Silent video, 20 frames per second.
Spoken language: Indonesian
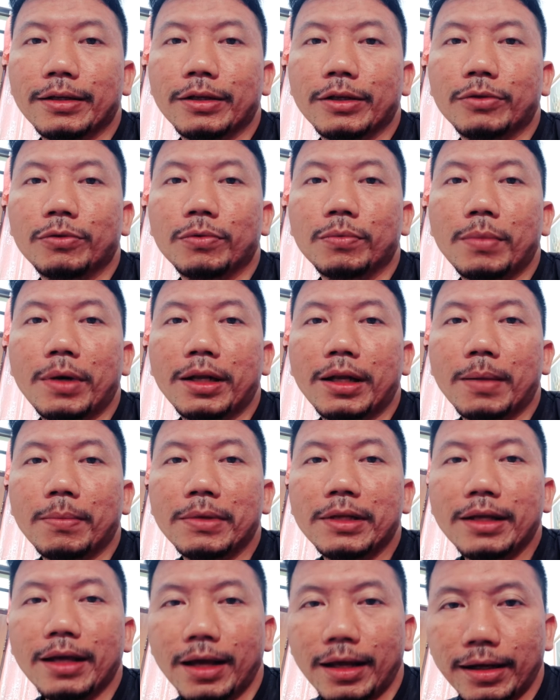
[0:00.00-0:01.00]
itu
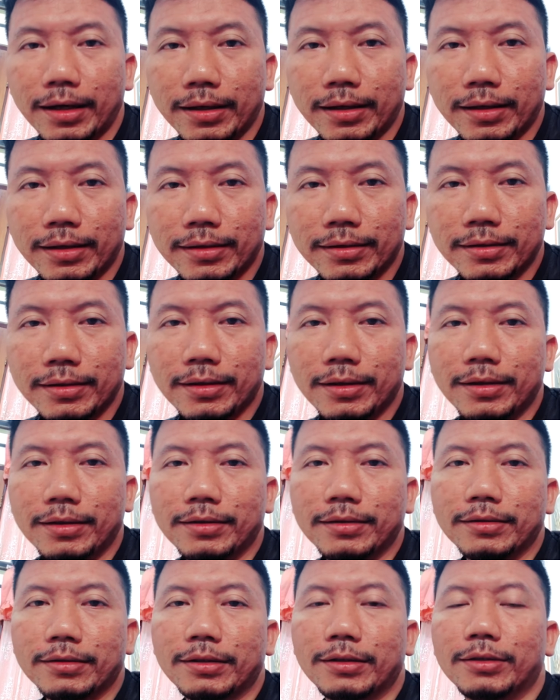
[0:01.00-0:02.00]
balap liar
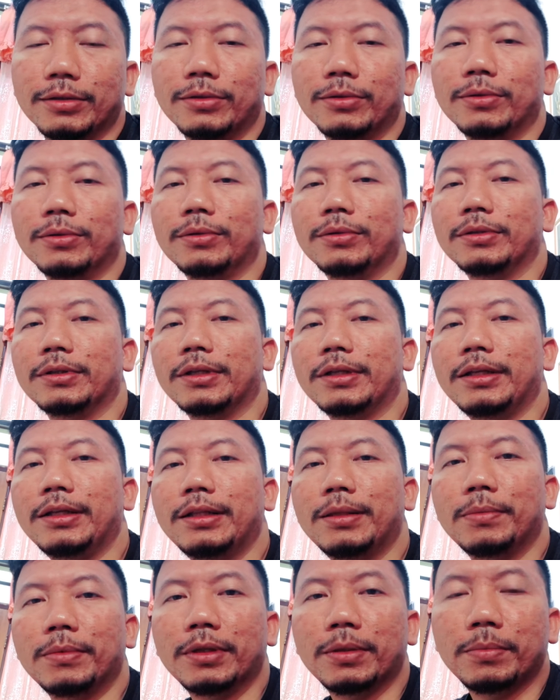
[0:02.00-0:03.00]
gitu
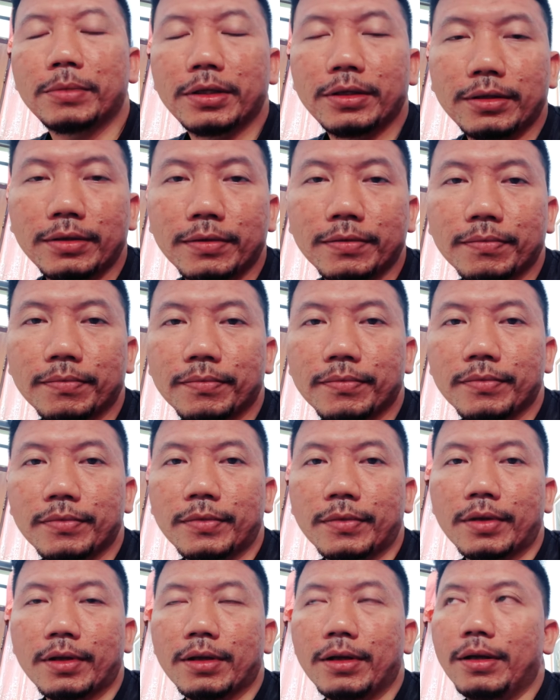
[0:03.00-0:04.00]
jadi teman-teman
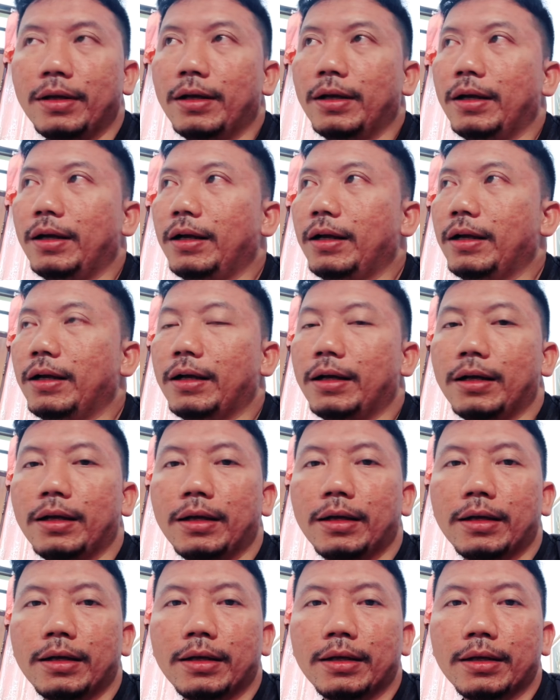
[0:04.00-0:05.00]

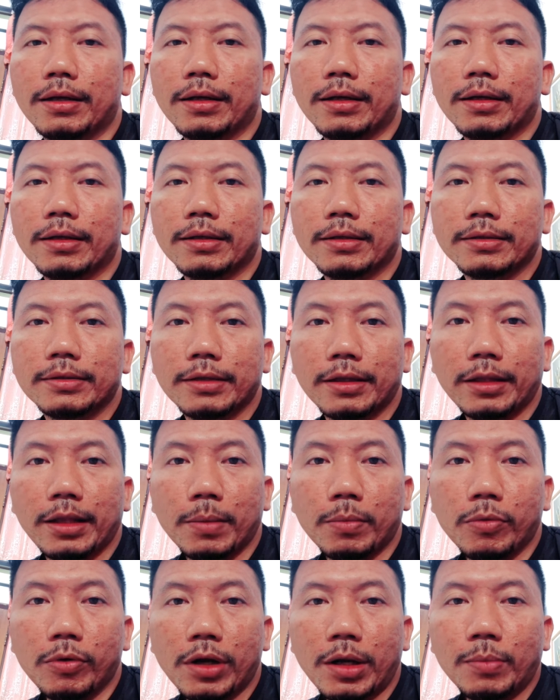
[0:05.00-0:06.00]
uh,
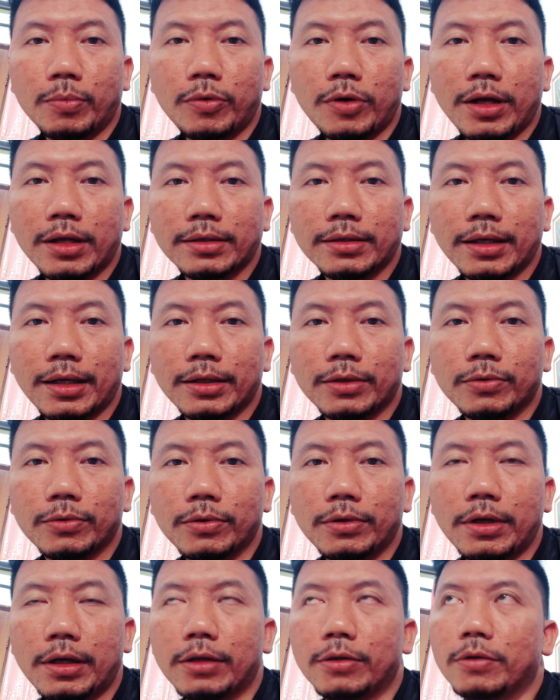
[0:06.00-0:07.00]
setiap bulan puasa
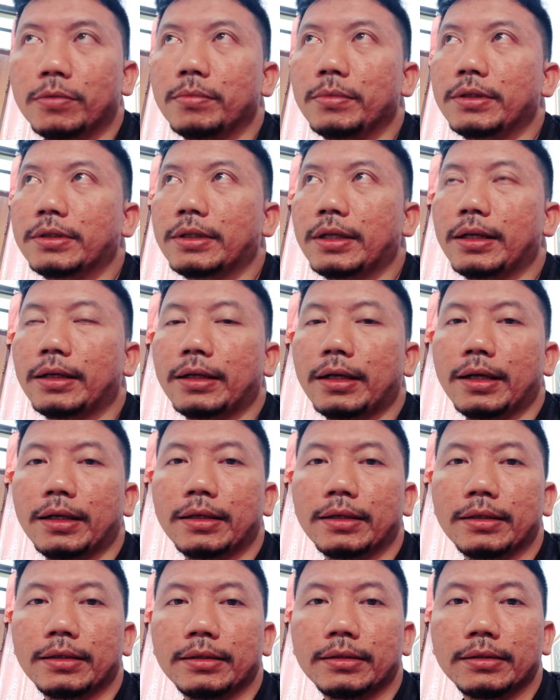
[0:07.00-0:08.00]
tuh kalau
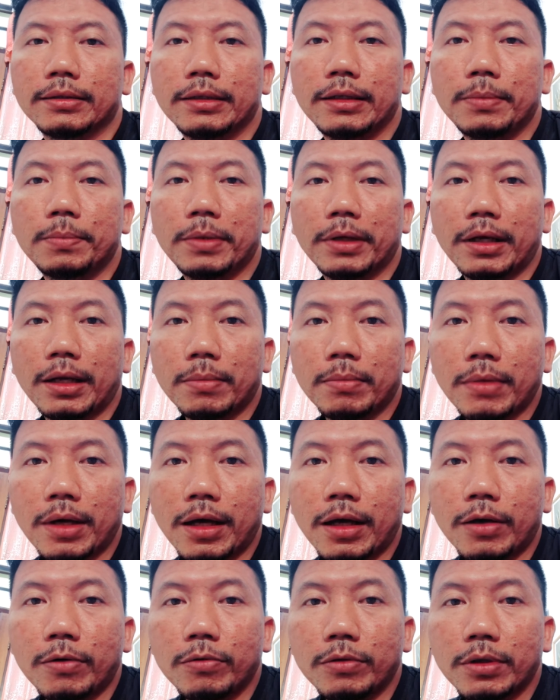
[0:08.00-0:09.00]
misalkan di
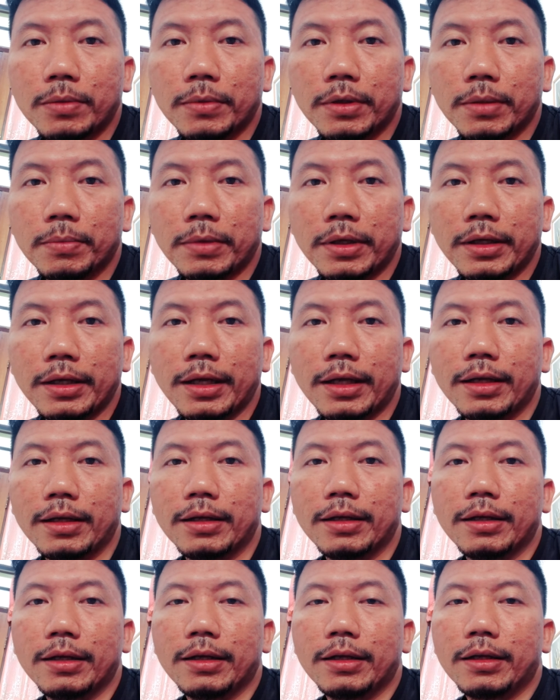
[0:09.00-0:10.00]
Pekanbaru teman-teman ya
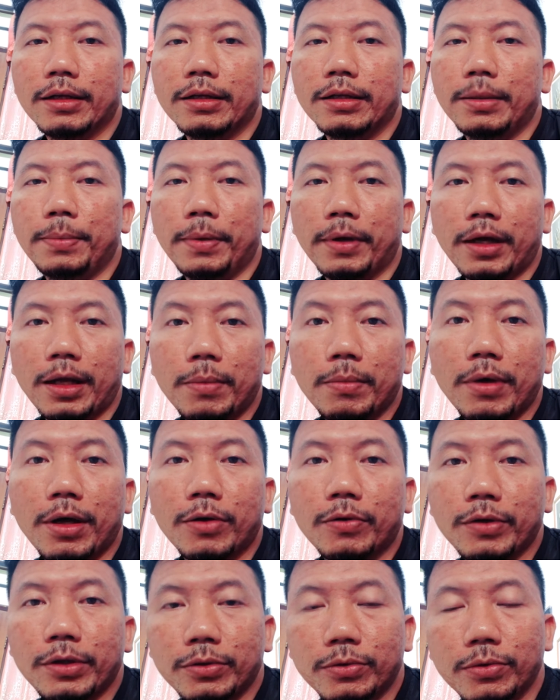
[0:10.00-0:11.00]
di
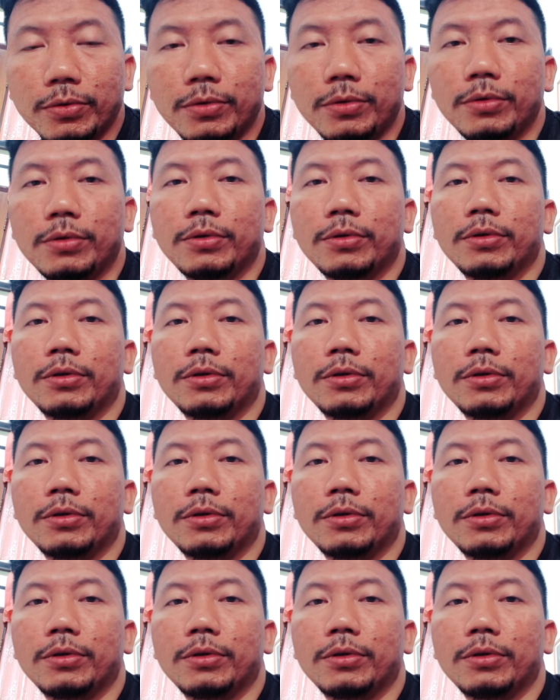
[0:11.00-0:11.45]
Pekanbaru itu